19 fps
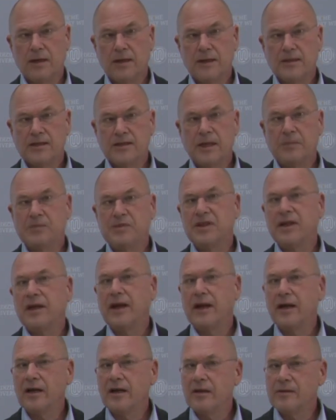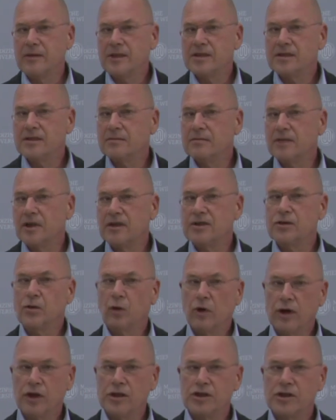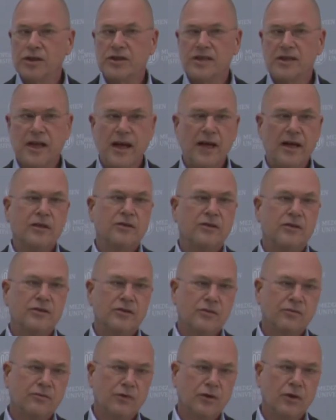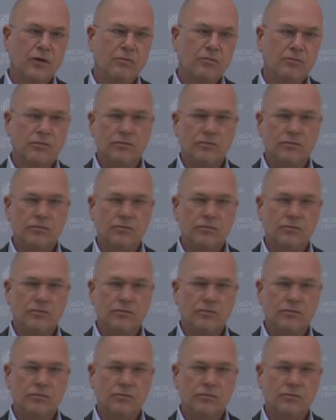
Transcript: selbst in einer gewissen historischen Zeit, also vor